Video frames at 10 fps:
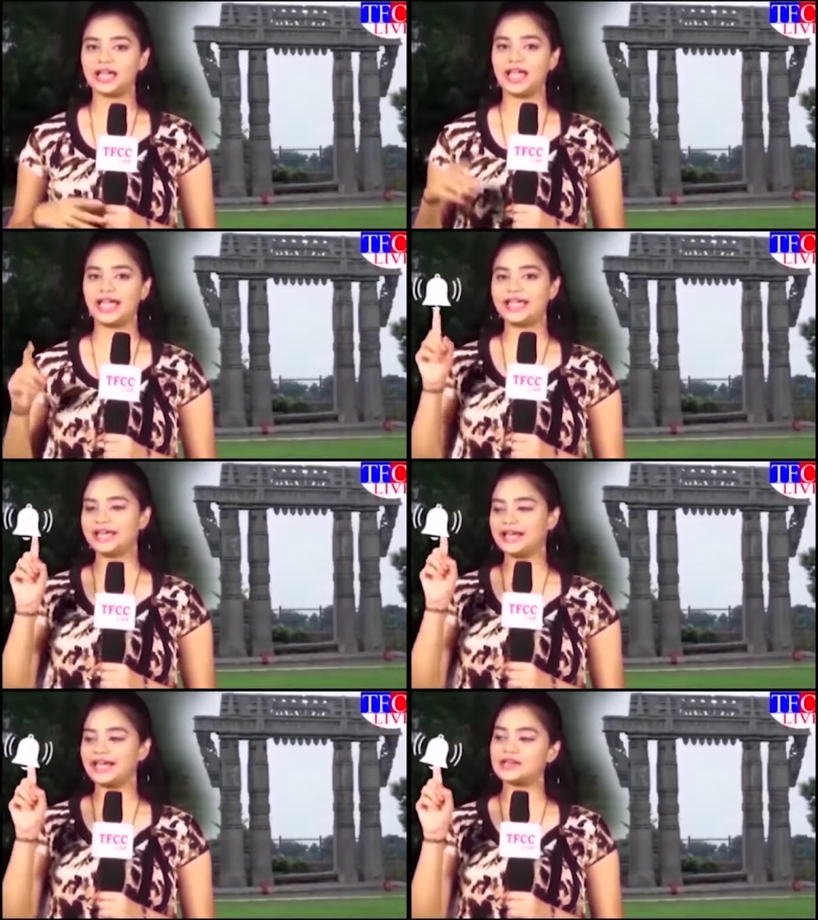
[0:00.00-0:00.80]

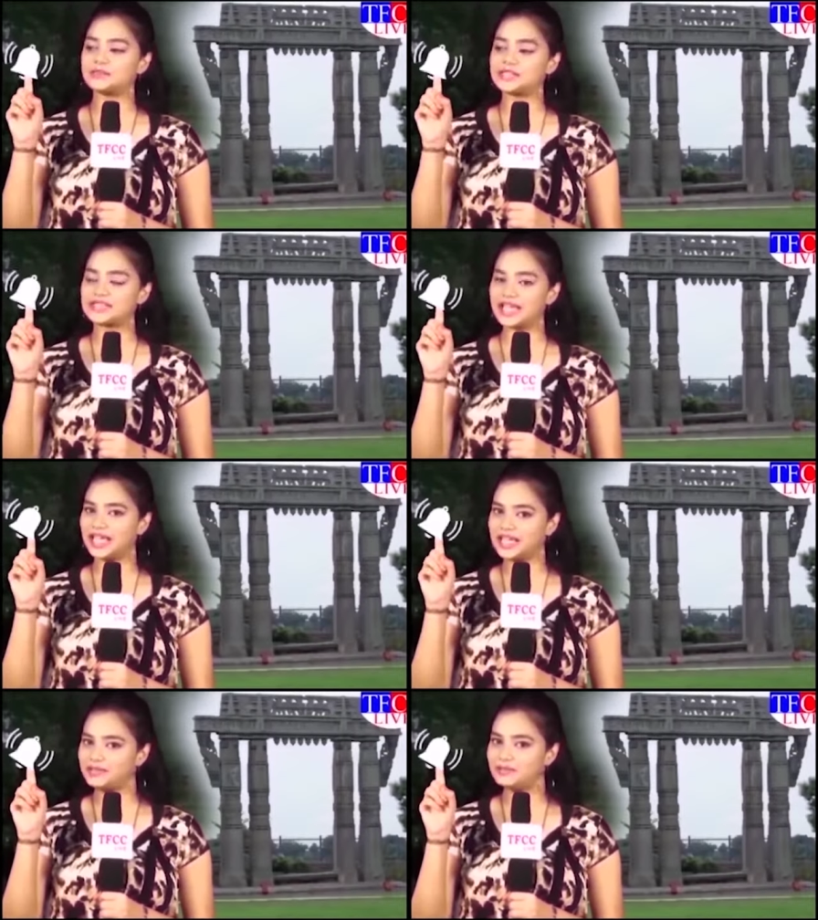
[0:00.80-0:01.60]
అలాగే ఇక్కడ
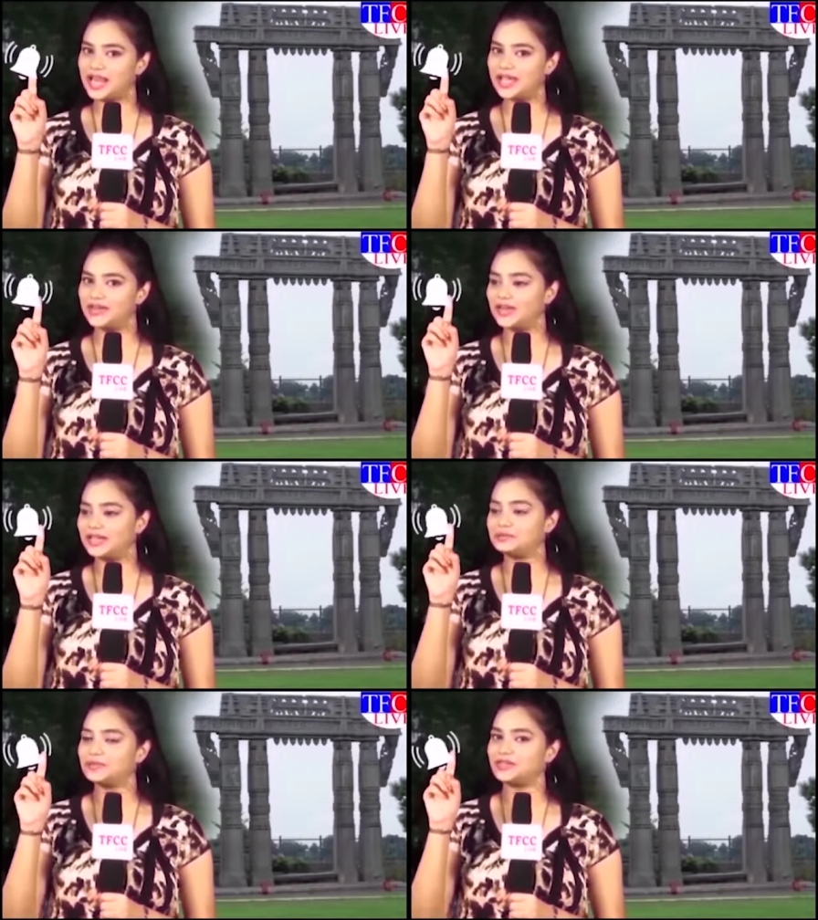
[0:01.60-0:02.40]
కనిపించే ఈ బెల్
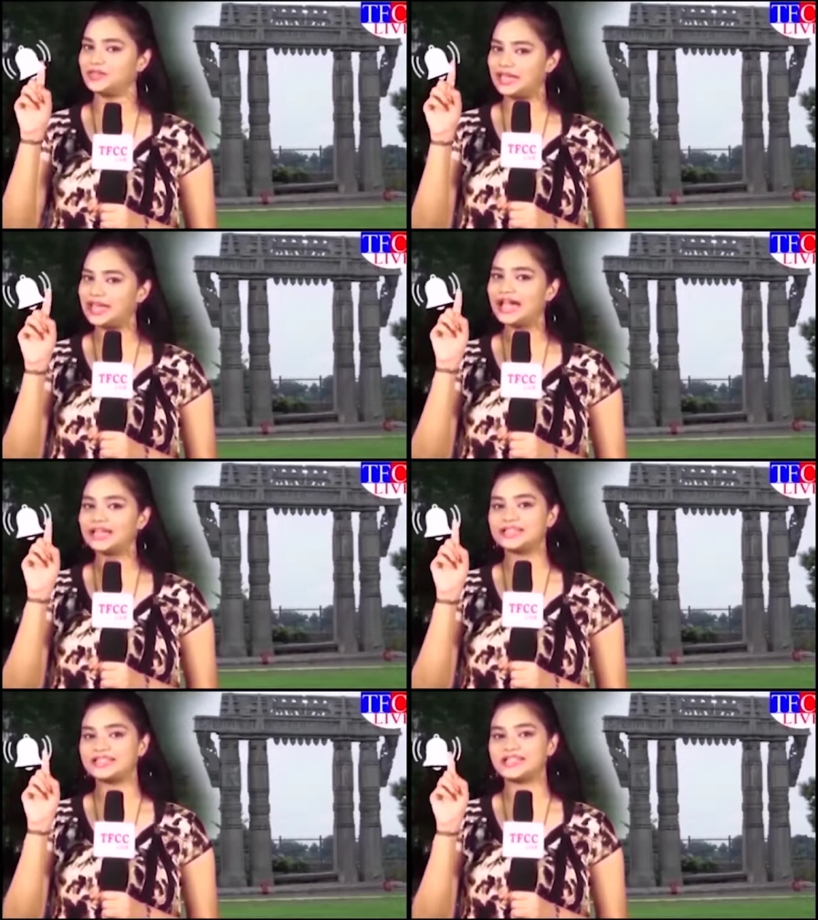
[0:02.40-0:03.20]
ఐకాన్ని మీరు
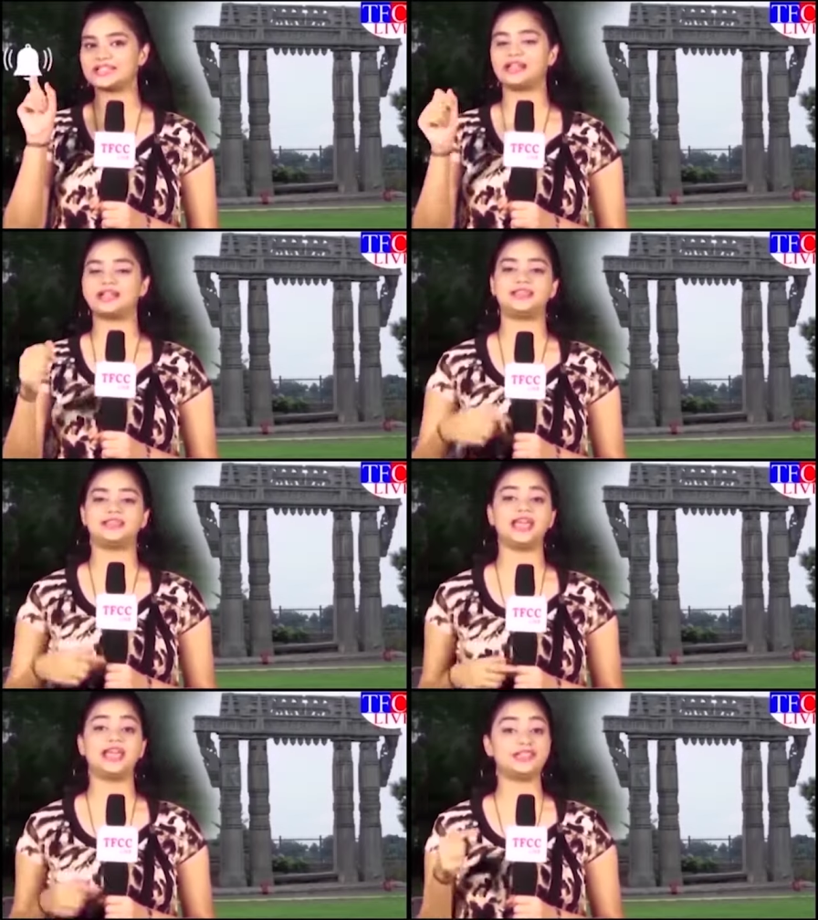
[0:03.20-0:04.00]
ఇలా క్లిక్
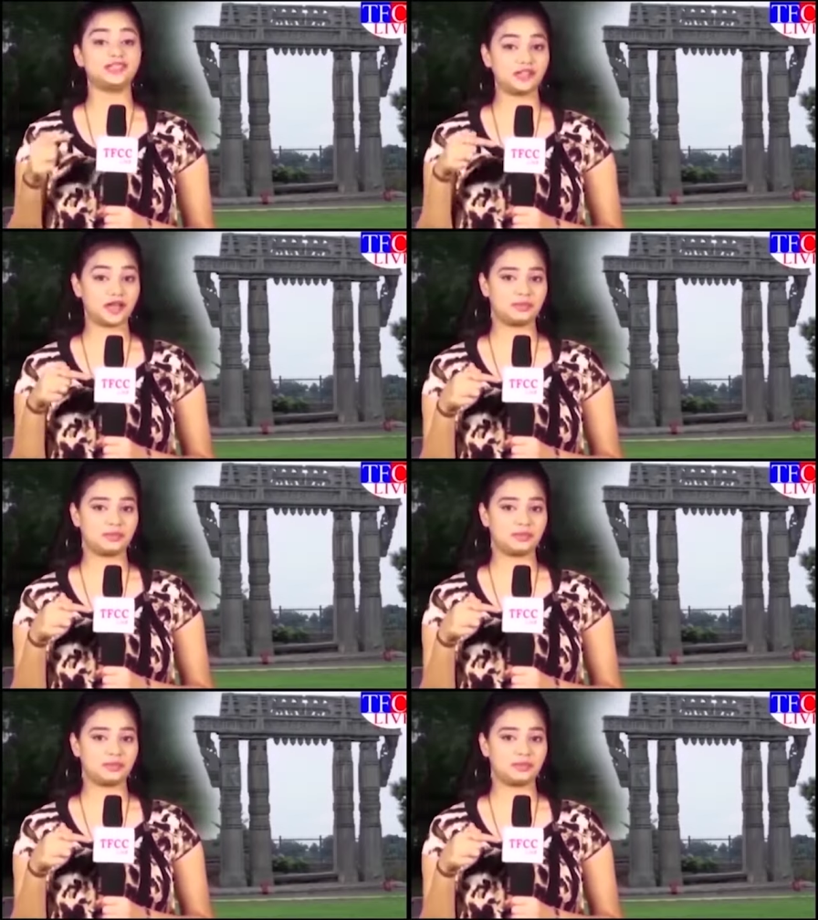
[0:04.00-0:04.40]
చేసినట్లయితే